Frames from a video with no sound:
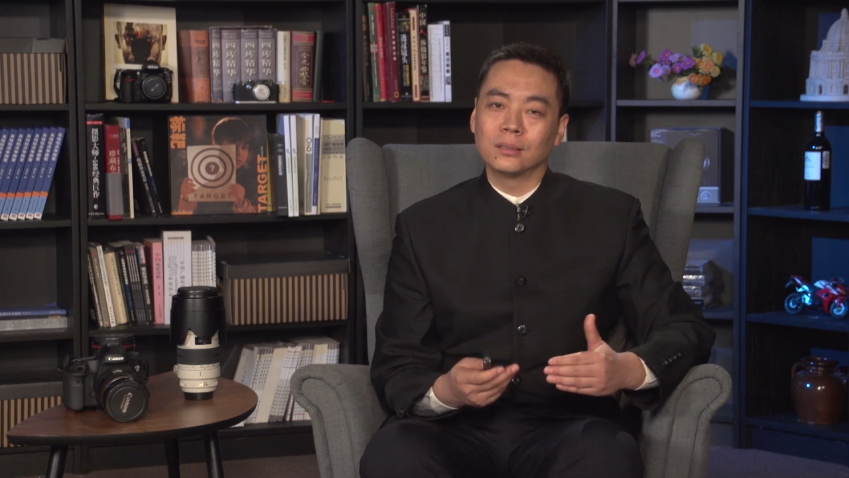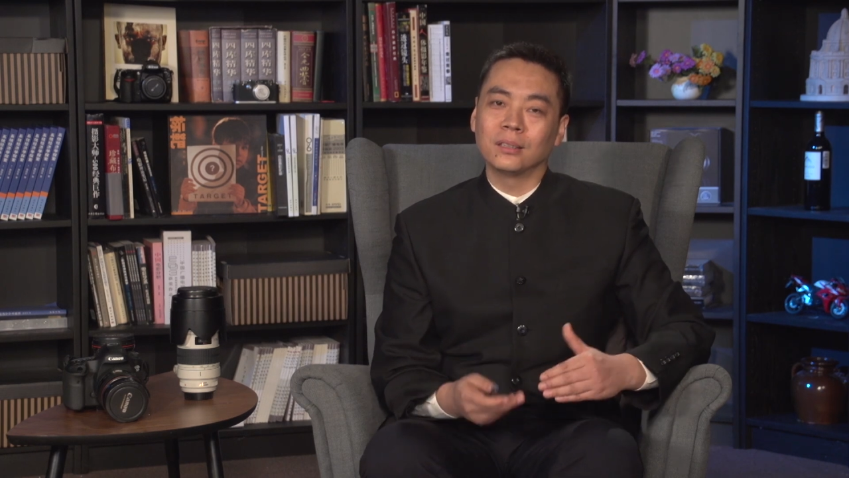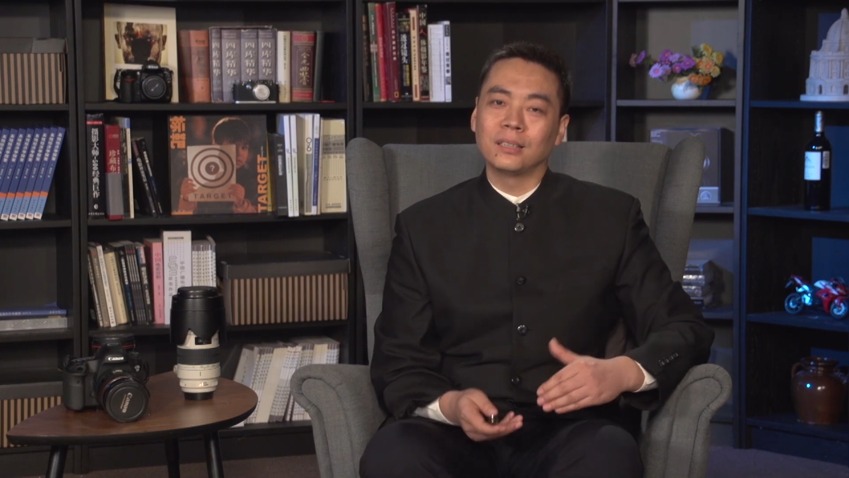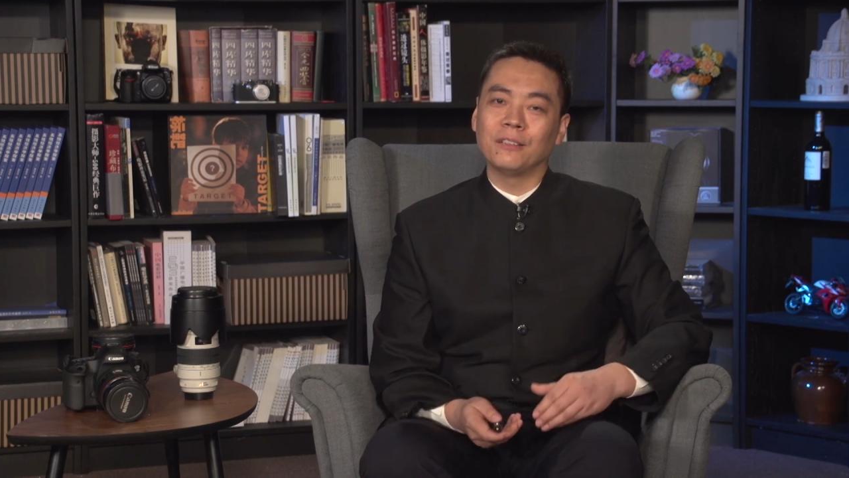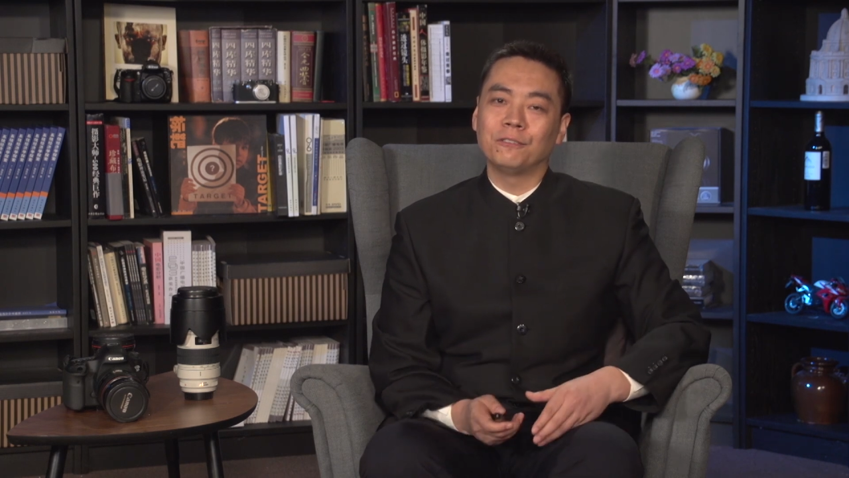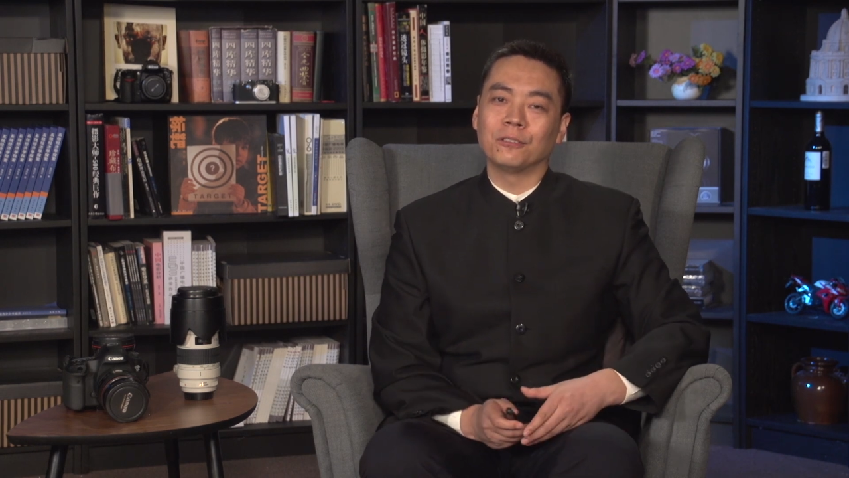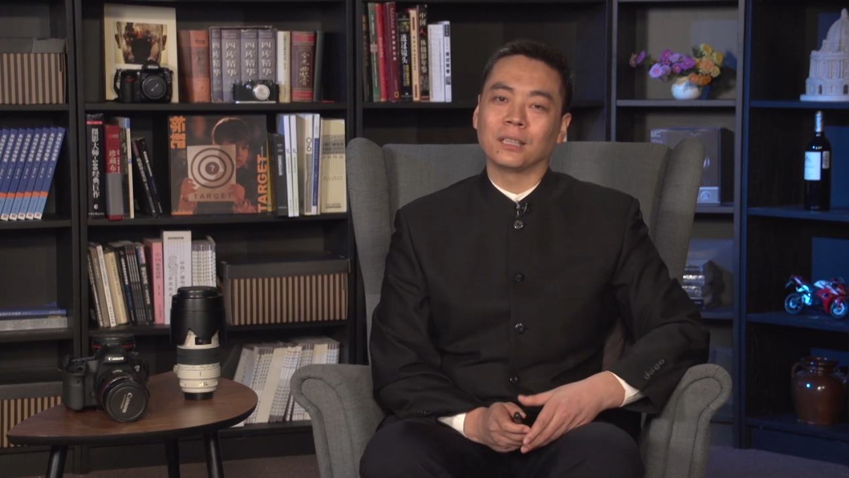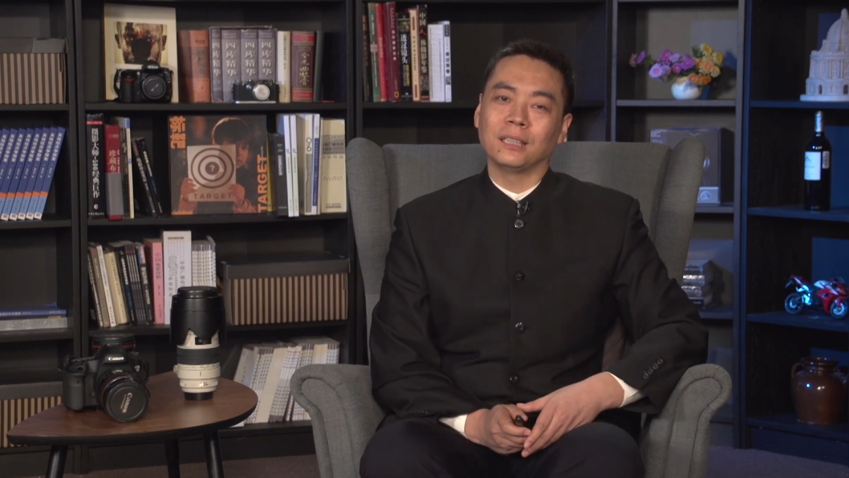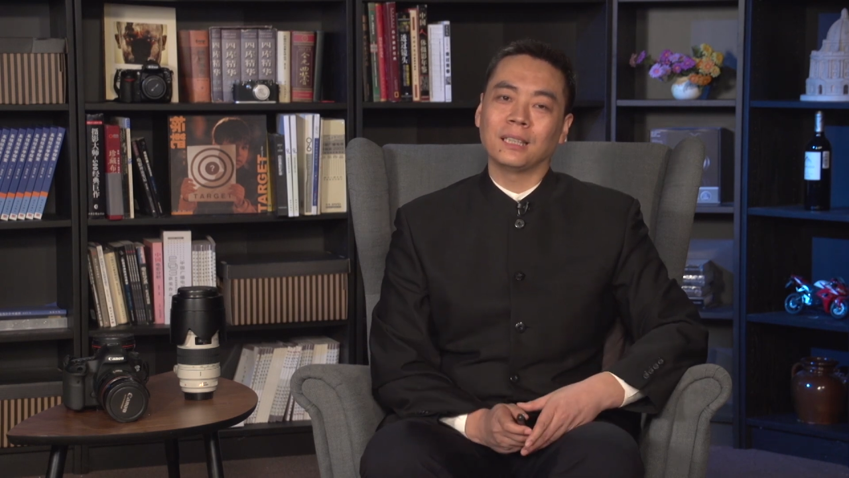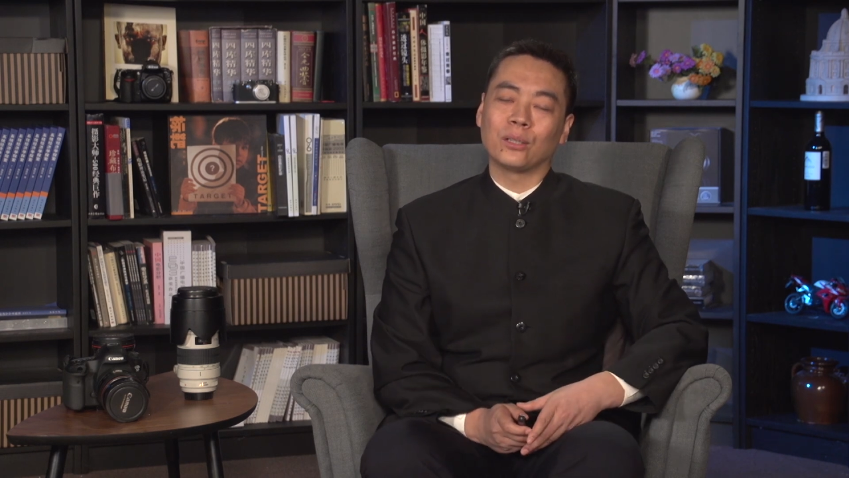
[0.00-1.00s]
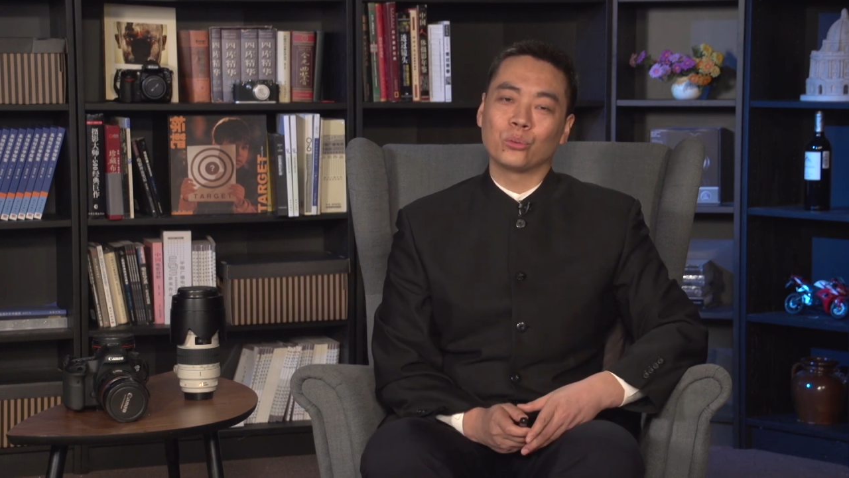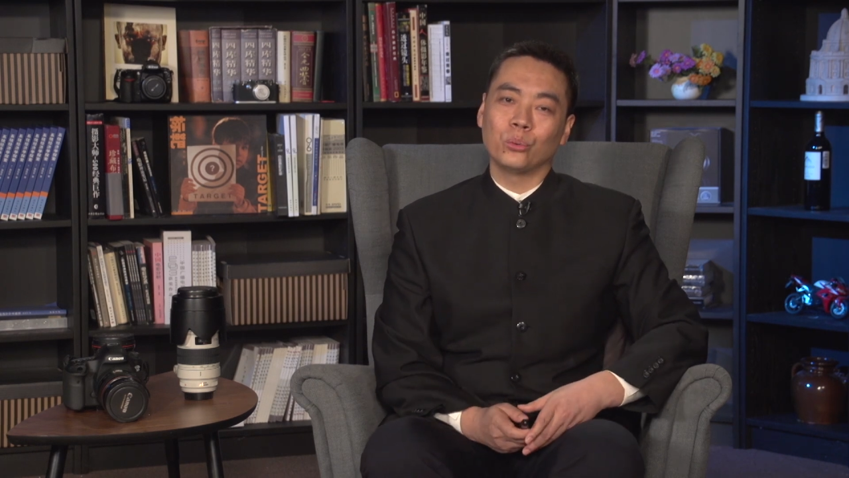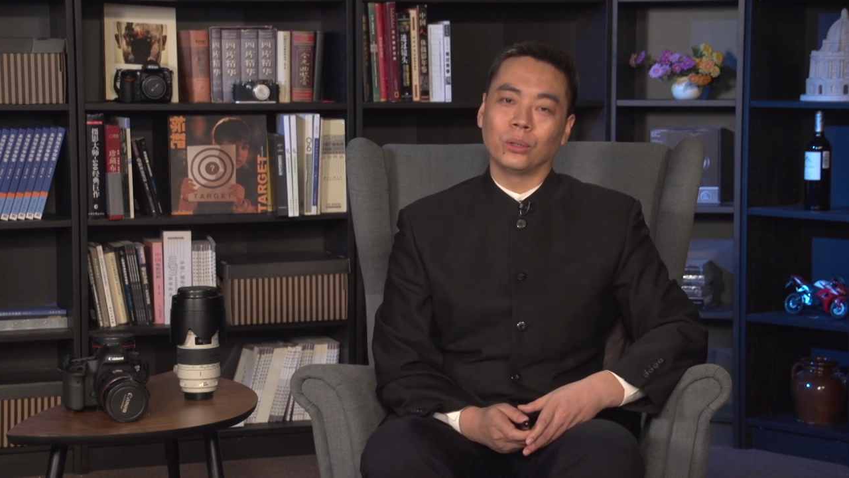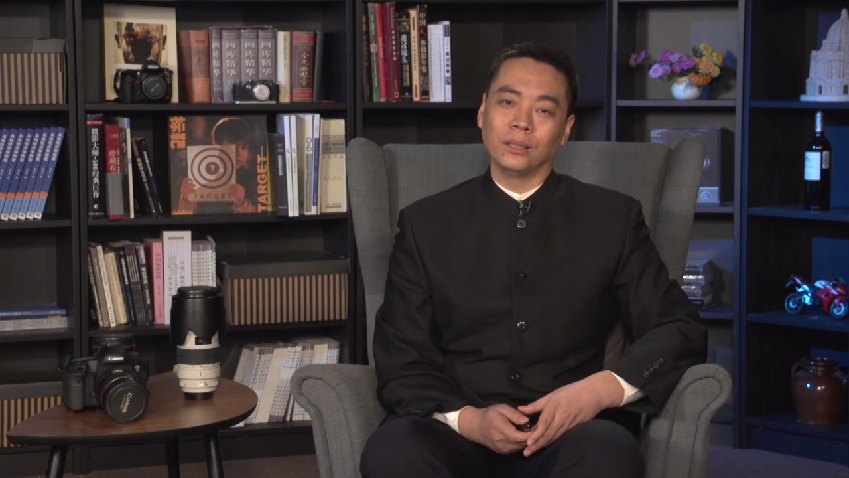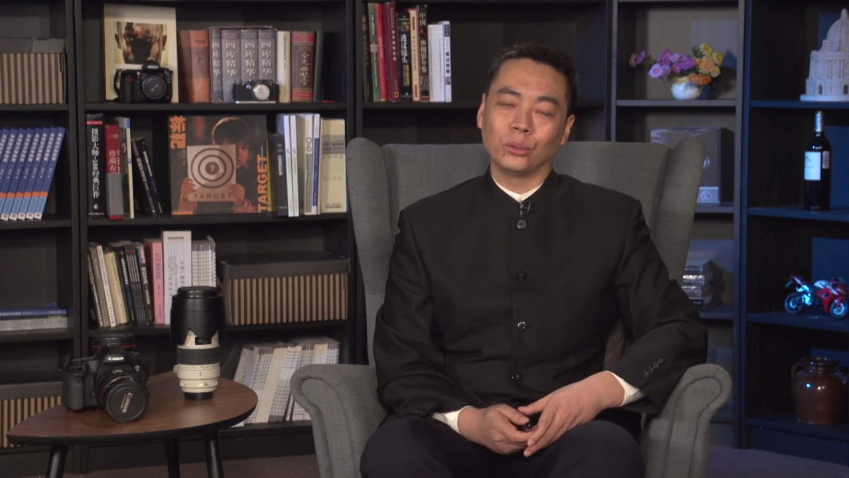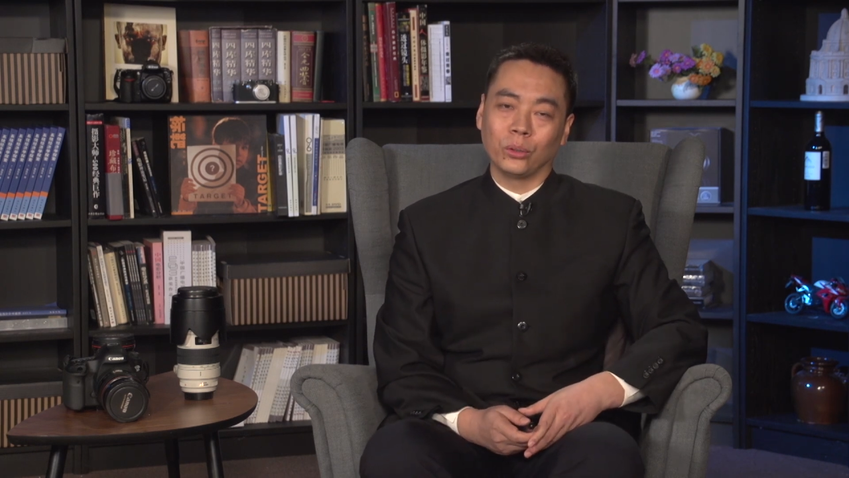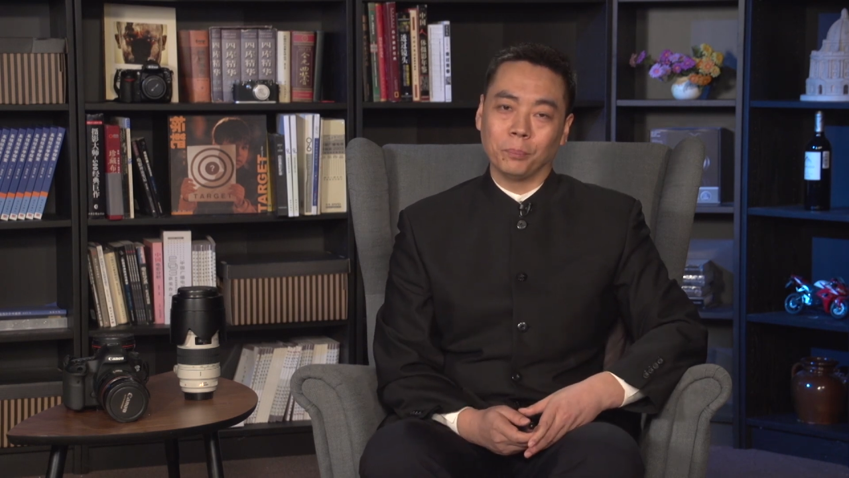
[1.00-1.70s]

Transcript: 是颠覆了一代中国人对